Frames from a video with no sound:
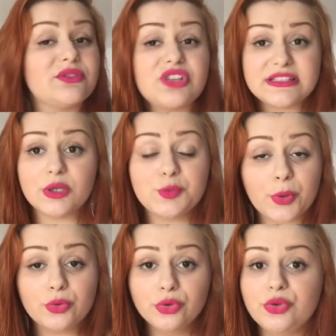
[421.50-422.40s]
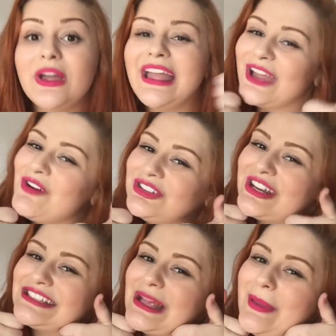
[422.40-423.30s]
sugestão de produto, eu vou
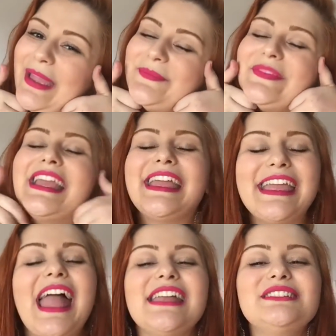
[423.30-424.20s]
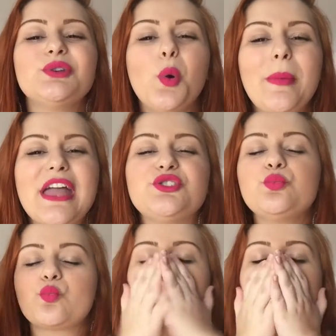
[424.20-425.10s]
adorar saber. E é isso, um
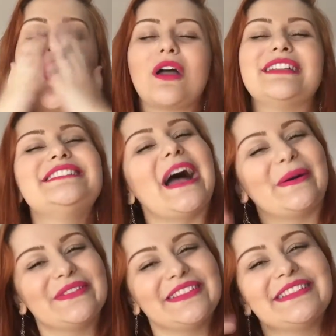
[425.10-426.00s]
beijo, tchau!